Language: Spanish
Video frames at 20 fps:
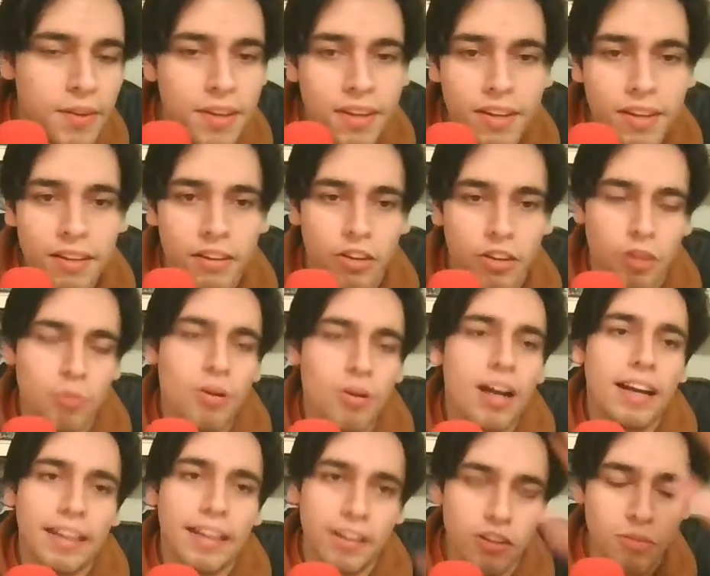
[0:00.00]
Luego
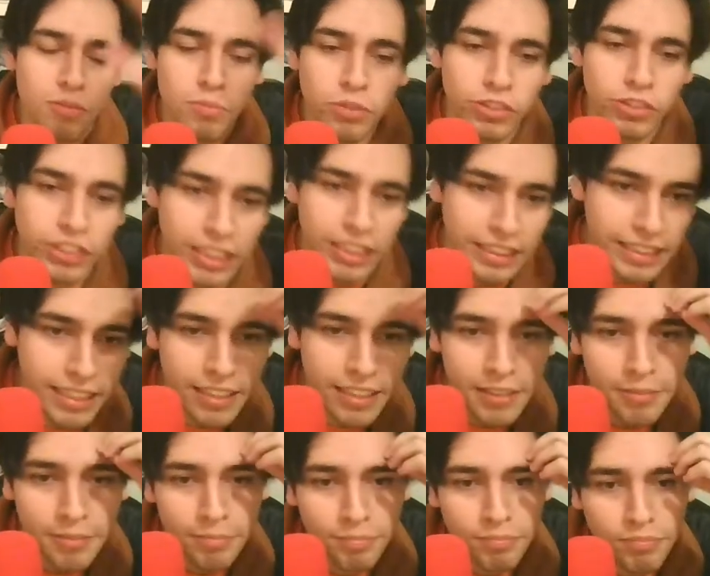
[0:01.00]
agregó muchas, ¿eh?
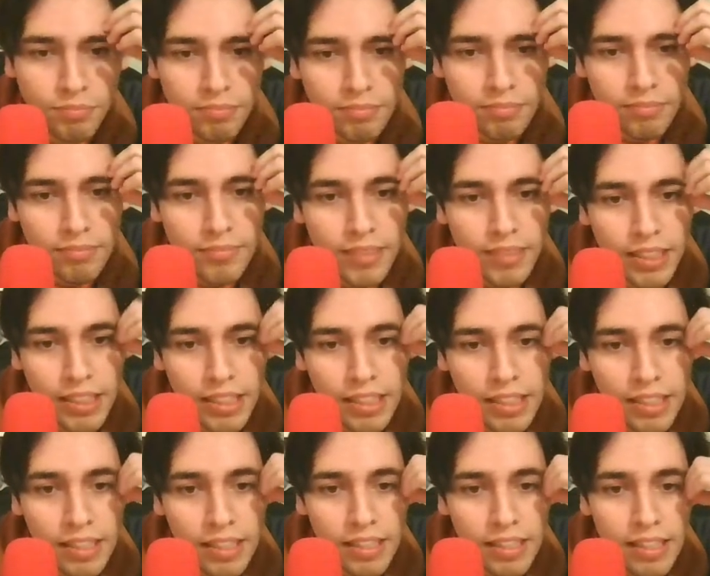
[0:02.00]

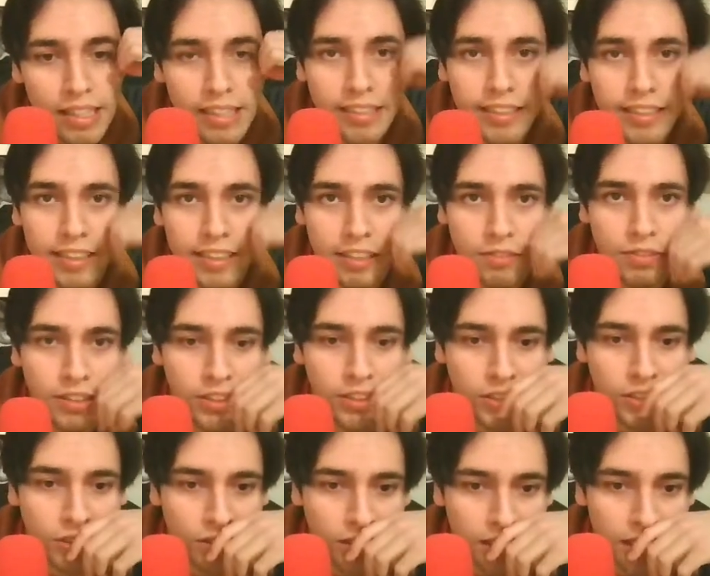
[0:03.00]
El
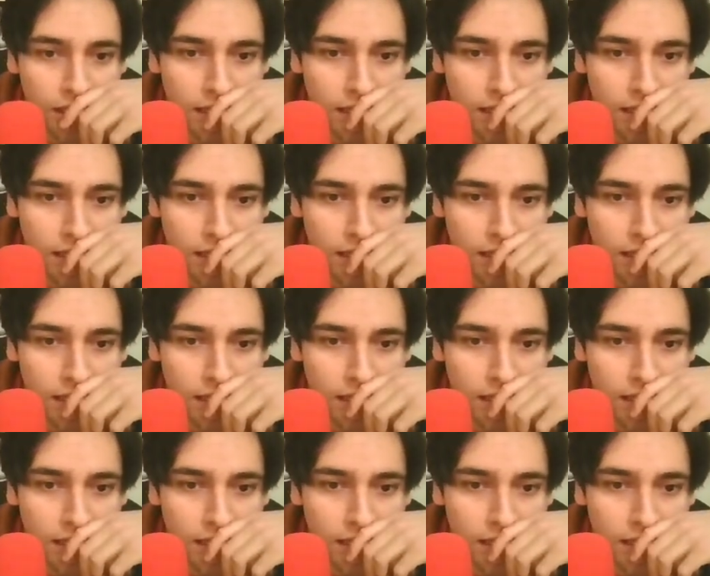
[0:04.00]
sacrificio de